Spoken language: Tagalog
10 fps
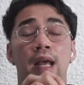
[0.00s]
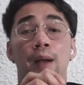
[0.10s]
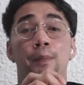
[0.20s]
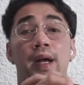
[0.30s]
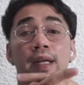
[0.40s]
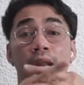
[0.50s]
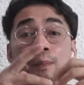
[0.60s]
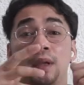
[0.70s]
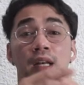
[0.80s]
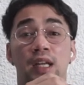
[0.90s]
inaabangan
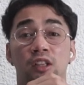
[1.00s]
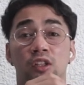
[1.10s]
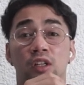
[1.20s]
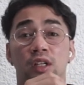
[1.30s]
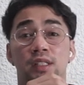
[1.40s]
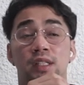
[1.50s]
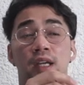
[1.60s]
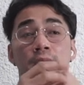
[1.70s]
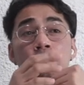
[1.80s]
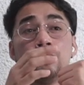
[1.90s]
namin letter kasi